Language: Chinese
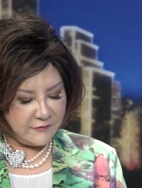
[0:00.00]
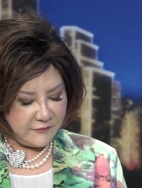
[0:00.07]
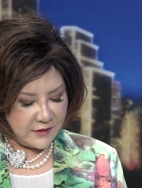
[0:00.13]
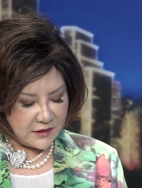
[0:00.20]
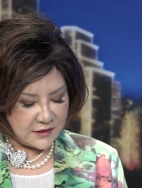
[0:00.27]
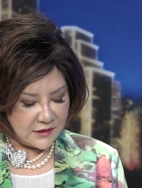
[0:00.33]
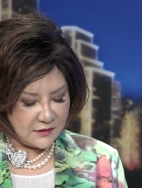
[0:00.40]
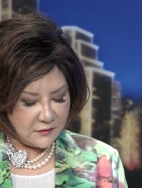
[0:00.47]
费
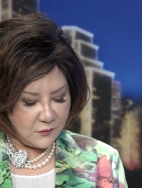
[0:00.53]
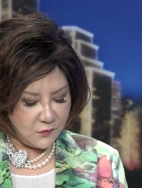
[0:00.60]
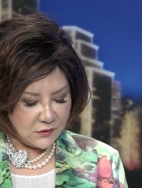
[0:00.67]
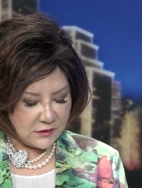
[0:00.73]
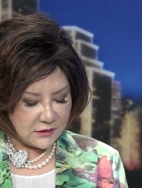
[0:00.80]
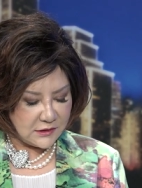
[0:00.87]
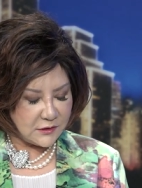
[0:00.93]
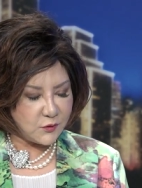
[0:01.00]
心，或
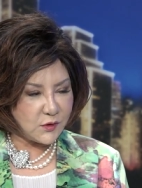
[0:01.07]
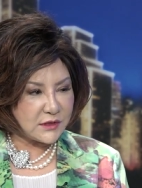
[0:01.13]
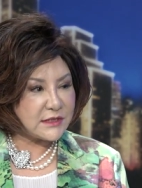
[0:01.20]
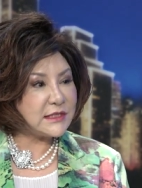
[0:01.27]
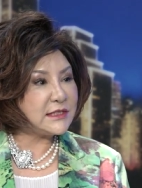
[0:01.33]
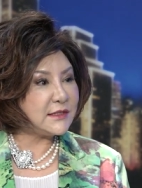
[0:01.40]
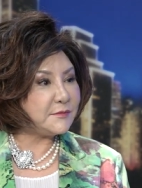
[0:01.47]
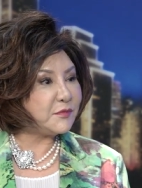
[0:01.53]
者是对
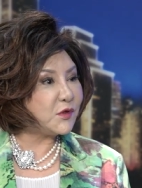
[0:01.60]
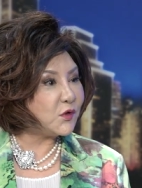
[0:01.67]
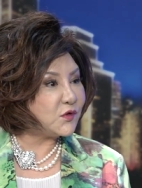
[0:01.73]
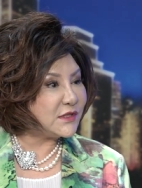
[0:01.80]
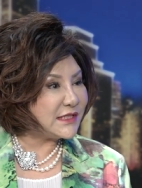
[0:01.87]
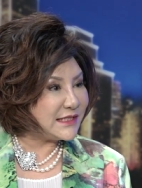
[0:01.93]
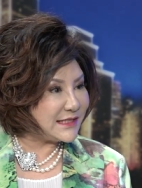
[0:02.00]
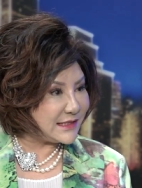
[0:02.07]
自己不够
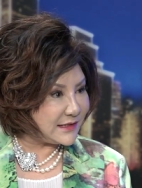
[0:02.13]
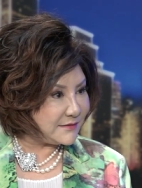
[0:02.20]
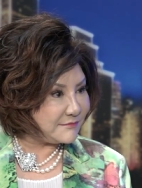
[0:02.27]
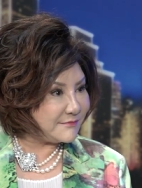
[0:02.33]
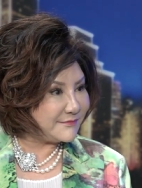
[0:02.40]
信心。